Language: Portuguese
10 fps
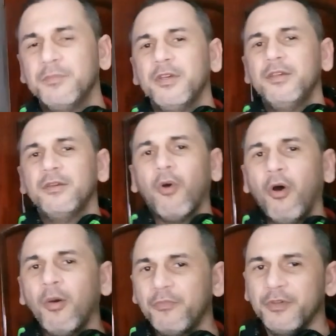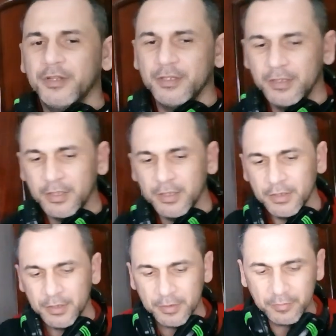que bem óbvia, né?
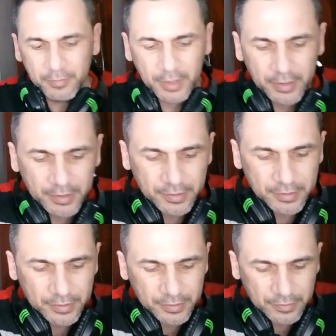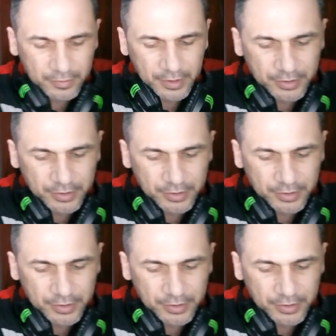mas deixa eu dar